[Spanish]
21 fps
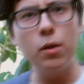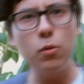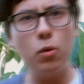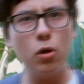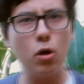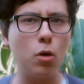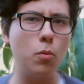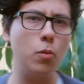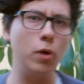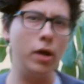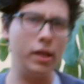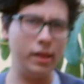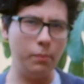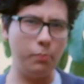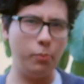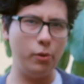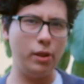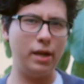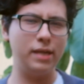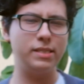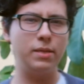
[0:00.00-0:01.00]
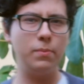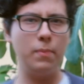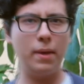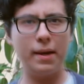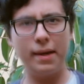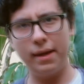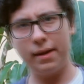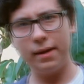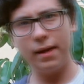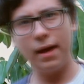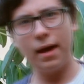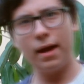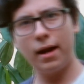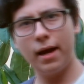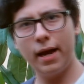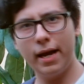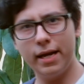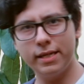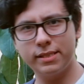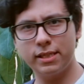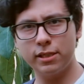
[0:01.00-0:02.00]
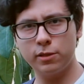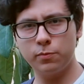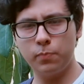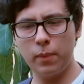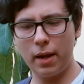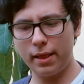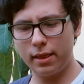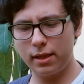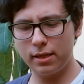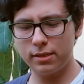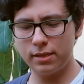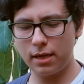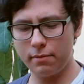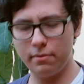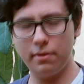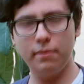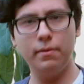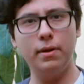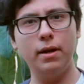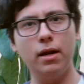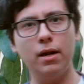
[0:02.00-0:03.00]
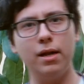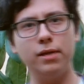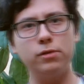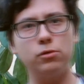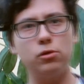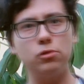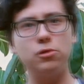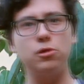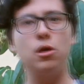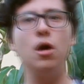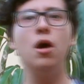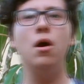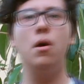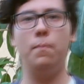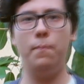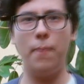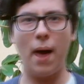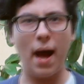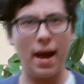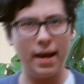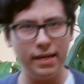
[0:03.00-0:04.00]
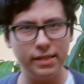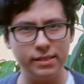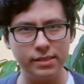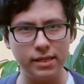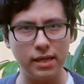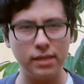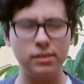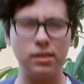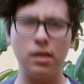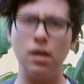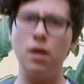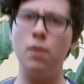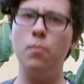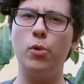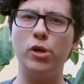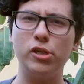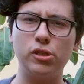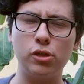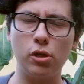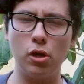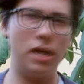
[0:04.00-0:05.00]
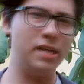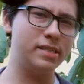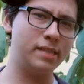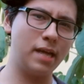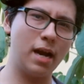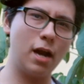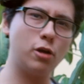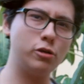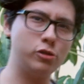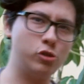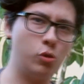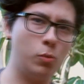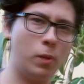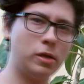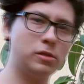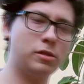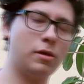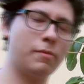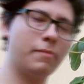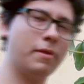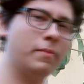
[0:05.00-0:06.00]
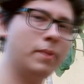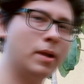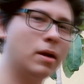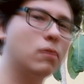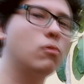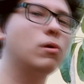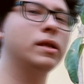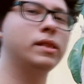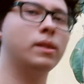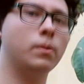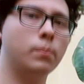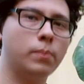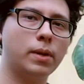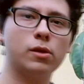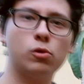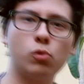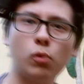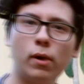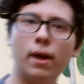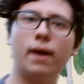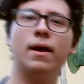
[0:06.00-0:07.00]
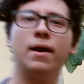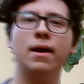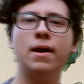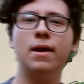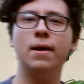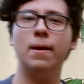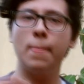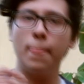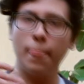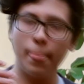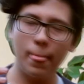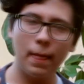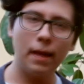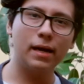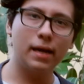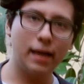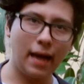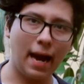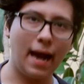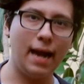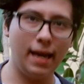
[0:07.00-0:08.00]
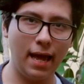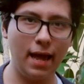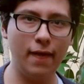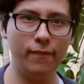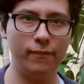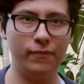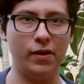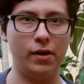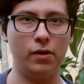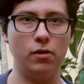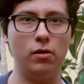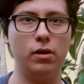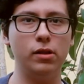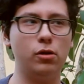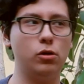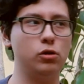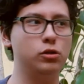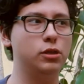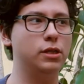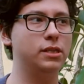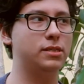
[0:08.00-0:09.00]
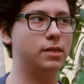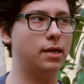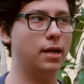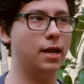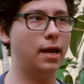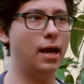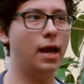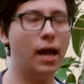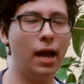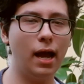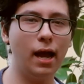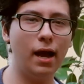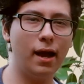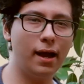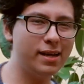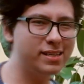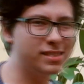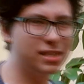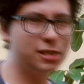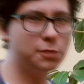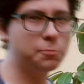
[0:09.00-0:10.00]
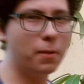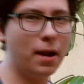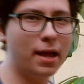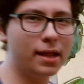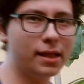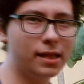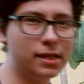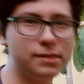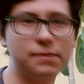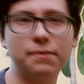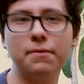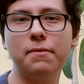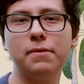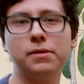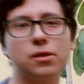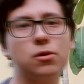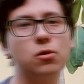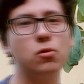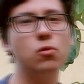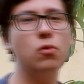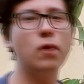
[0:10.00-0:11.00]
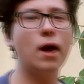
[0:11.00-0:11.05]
Y bueno, como ya te podrás imaginar, estas plantas al vivir en estos países, pues están acostumbrados a vivir en una temperatura caliente, ¿no? Entonces, eh, estas plantas, si vives en un